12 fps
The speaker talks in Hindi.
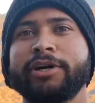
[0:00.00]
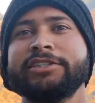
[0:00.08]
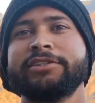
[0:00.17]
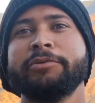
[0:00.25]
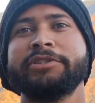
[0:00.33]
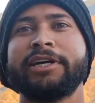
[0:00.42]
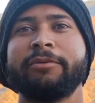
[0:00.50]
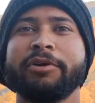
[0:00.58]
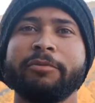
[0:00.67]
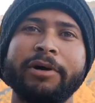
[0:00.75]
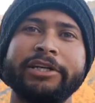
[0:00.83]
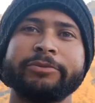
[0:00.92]
गाइस अभी शाम
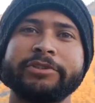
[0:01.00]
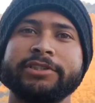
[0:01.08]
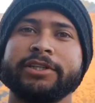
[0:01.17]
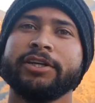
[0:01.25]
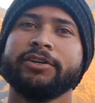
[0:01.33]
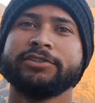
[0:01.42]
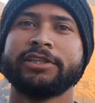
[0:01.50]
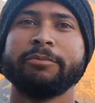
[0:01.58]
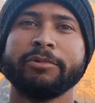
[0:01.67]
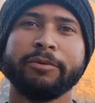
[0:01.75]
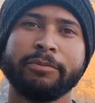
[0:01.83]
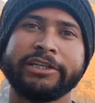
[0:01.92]
के पाँच बज रहे हैं और शाम
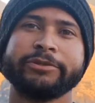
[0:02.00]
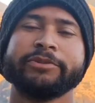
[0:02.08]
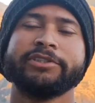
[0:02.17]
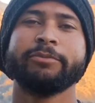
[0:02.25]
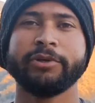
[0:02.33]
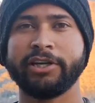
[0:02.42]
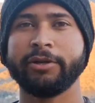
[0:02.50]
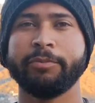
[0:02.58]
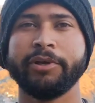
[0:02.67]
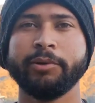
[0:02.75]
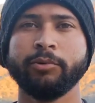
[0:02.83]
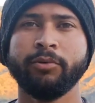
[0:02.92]
के पाँच बजे मैं घर
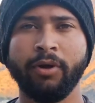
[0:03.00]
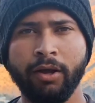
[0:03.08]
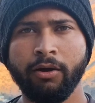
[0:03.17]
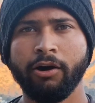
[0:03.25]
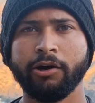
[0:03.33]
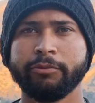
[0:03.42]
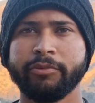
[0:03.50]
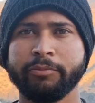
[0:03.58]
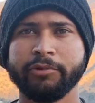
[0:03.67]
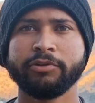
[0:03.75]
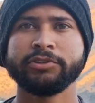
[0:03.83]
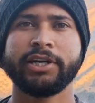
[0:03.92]
पे ही हूँ और
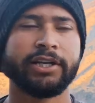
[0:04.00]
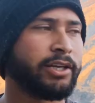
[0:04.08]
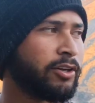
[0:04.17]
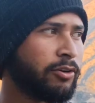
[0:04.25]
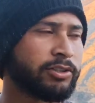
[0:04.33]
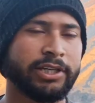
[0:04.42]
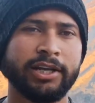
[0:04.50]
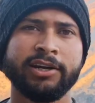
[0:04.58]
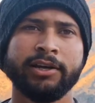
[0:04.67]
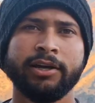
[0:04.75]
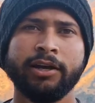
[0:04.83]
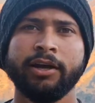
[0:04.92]
मम्मी और जा रखे हैं गौशाला
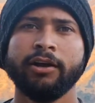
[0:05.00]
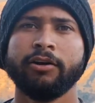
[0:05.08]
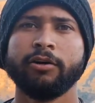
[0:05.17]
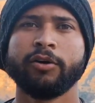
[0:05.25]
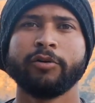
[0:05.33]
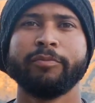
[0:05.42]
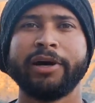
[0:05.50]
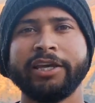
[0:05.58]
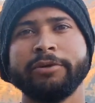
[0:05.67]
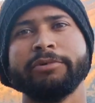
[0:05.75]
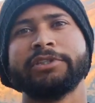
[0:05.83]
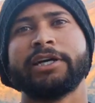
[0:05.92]
और भाई
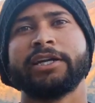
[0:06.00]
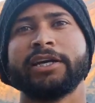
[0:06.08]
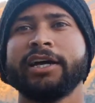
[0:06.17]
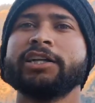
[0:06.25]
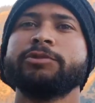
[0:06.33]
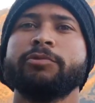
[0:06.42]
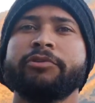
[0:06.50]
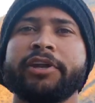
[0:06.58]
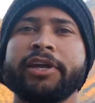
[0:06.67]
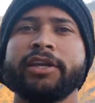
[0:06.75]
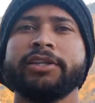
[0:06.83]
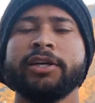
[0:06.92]
भी जा रखे हैं आज पोखरी
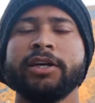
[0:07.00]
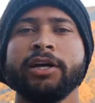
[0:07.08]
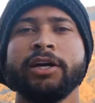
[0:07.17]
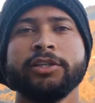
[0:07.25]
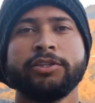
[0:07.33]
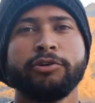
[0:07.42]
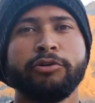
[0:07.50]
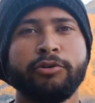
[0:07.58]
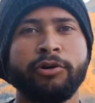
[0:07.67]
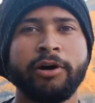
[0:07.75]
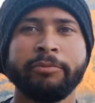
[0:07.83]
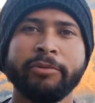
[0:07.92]
खेत तो
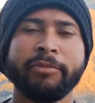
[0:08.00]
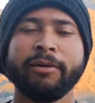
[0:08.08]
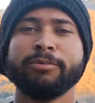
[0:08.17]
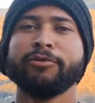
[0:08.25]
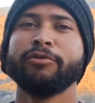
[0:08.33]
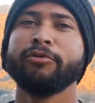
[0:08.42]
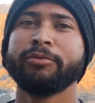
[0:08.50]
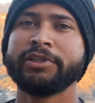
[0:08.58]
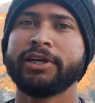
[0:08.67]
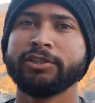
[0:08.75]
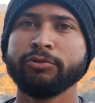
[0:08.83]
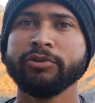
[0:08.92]
अभी मैं आप लोगों को
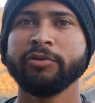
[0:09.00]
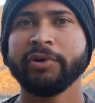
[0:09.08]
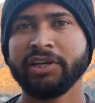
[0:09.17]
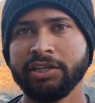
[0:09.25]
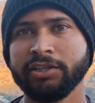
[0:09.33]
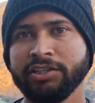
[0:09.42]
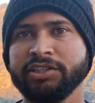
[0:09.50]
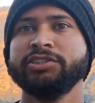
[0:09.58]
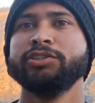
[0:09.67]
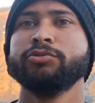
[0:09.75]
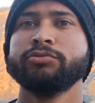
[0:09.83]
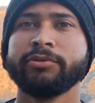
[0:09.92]
बताता हूँ कि मैं किन किन
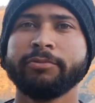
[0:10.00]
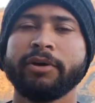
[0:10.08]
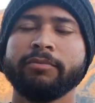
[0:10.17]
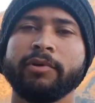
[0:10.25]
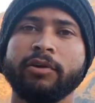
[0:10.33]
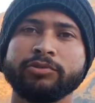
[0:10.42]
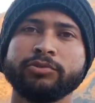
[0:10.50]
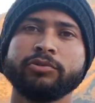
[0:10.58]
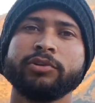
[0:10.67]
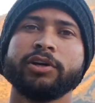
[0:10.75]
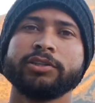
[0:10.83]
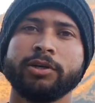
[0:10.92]
चीज़ों से अपना ब्लॉग शूट
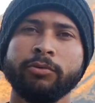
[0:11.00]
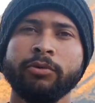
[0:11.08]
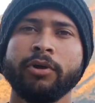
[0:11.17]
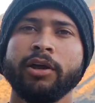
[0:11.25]
करता हूँ